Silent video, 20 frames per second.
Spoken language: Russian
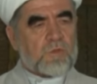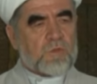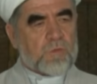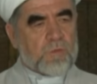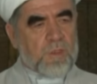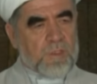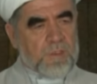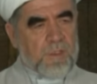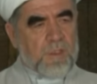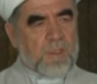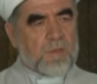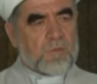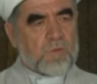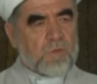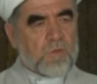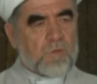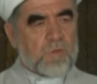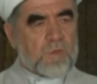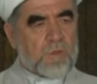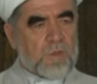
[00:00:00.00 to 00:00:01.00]
На ней
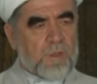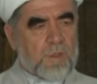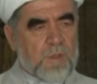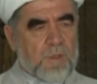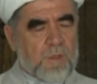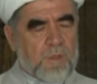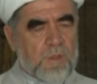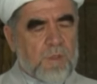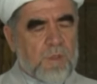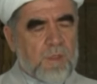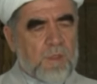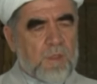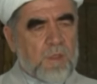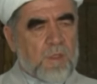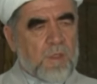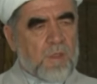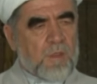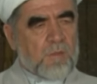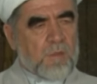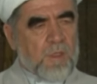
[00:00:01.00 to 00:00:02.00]
подняли вопрос о
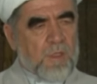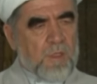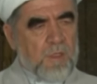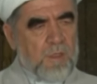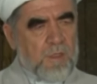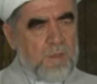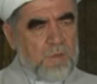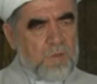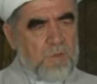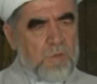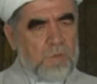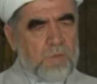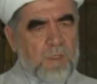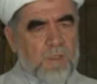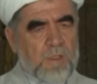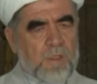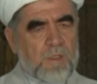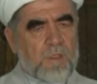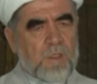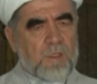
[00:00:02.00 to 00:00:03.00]
Сомали. Мол,
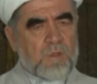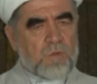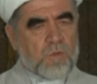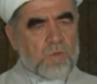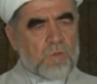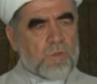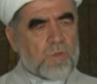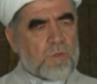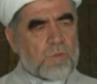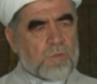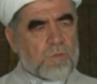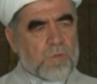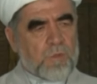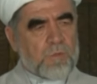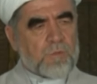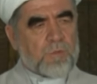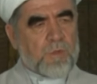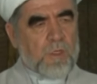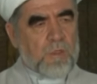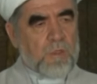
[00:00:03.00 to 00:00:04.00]
сомалийцы вот уже четыре
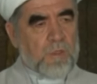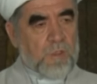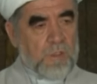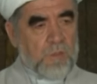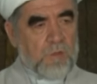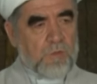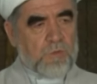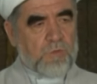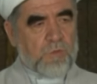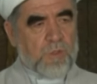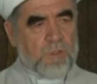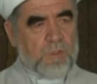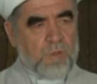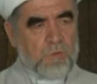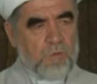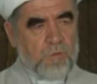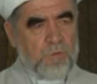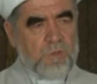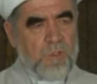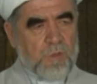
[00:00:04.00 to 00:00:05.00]
года воюют с друг
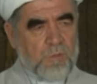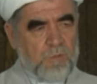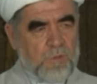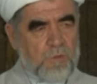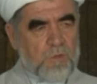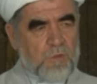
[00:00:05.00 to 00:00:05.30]
другом.